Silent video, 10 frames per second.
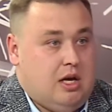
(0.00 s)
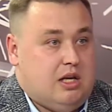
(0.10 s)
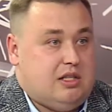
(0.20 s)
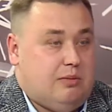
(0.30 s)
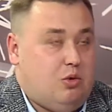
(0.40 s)

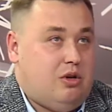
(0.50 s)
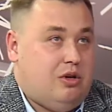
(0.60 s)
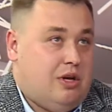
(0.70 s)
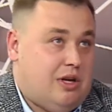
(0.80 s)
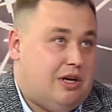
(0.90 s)

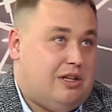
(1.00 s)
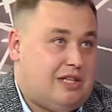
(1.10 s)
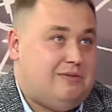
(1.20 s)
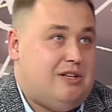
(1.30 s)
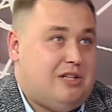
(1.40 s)
Само а,
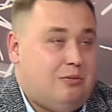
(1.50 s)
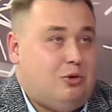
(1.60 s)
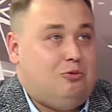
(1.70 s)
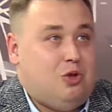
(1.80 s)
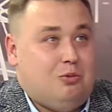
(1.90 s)
название
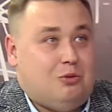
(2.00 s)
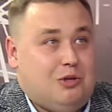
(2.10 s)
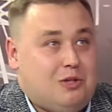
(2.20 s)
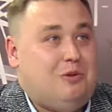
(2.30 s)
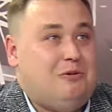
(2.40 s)
«Добро в добром» у
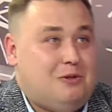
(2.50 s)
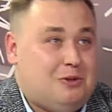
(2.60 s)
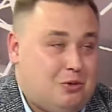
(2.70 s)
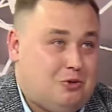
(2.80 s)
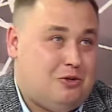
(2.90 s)
нас
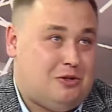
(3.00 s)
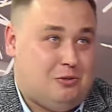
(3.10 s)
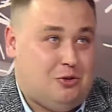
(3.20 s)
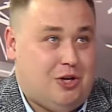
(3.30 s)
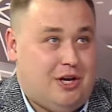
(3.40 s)
появилось тоже не
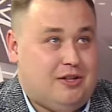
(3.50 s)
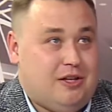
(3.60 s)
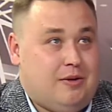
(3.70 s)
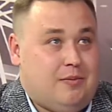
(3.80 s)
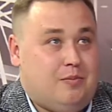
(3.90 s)

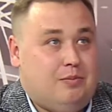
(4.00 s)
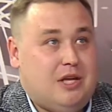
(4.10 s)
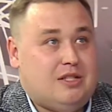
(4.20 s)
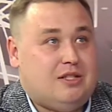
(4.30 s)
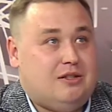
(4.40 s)
случайно.
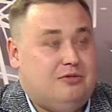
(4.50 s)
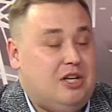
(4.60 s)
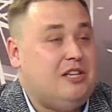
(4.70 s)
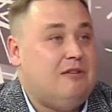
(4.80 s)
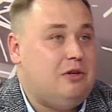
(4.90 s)
Нас
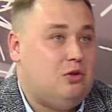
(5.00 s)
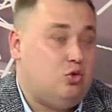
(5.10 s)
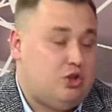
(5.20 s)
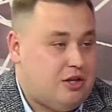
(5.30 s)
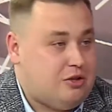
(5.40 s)
вдохновила
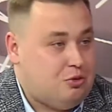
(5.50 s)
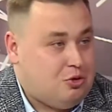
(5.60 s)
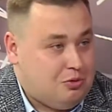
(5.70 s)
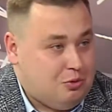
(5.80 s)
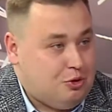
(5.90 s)
уже
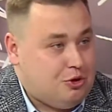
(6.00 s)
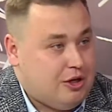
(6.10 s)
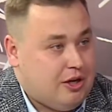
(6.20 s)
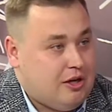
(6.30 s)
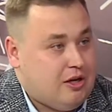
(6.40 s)

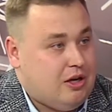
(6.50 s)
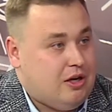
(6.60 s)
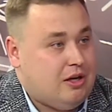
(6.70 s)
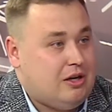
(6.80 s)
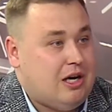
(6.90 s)
существующая
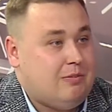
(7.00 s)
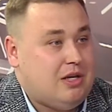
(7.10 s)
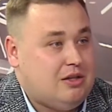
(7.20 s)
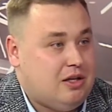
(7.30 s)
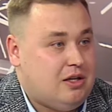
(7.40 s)

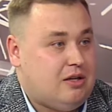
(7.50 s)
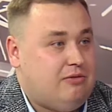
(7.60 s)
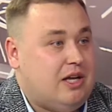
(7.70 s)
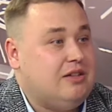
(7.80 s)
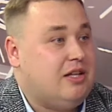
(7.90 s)
команда
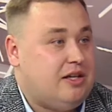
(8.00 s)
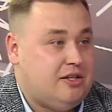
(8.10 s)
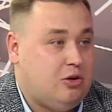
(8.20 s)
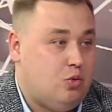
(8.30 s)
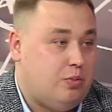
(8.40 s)

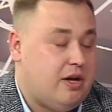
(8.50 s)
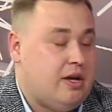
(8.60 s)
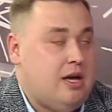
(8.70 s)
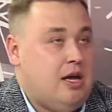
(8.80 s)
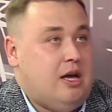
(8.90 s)
ВКонтакте, группа,
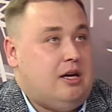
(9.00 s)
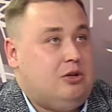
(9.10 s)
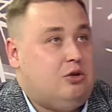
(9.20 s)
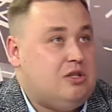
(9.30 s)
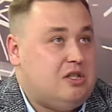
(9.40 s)

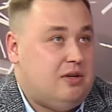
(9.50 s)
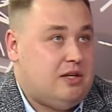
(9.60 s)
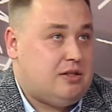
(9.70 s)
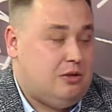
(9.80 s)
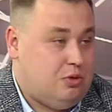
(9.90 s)
которая
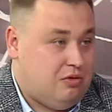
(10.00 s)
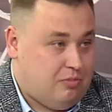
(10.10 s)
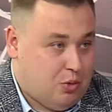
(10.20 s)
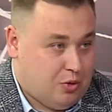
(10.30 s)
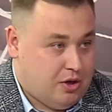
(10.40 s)
называется «Люди в
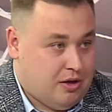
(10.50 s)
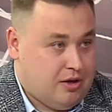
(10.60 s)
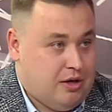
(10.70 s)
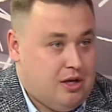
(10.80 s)
мюде».